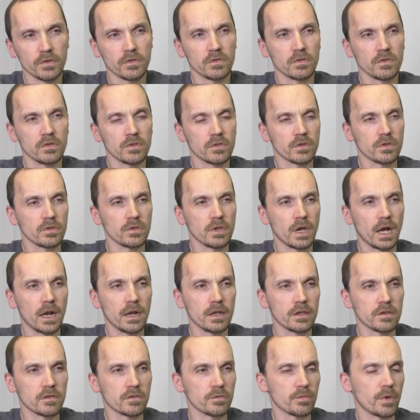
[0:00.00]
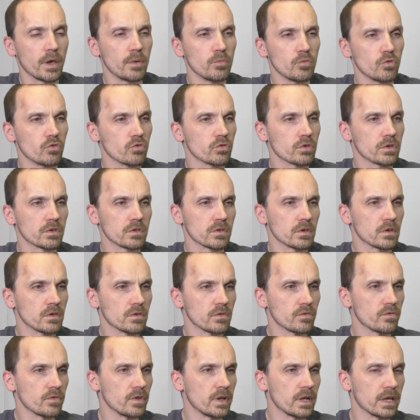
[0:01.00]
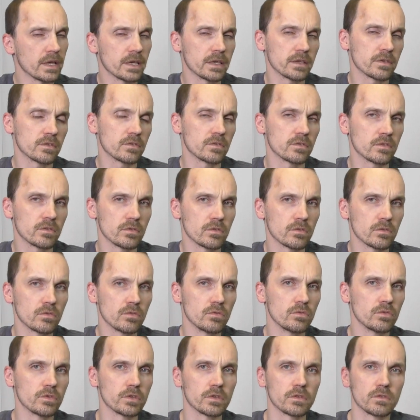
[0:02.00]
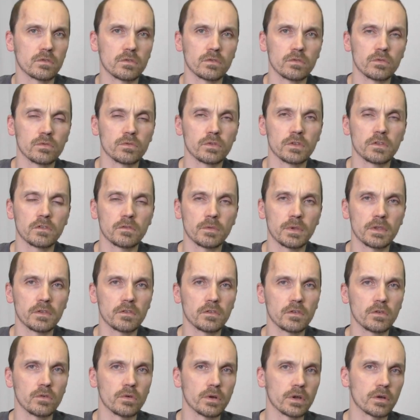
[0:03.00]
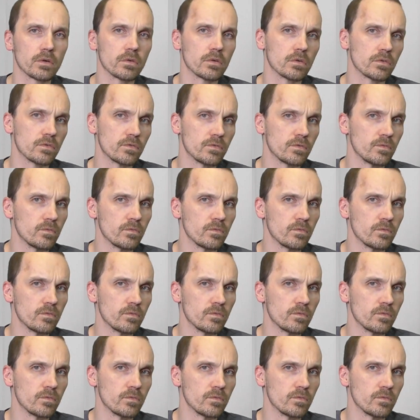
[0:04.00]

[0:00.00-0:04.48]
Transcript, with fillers: das sind dann alle zwei Monate vielleicht 100, 120 Euro,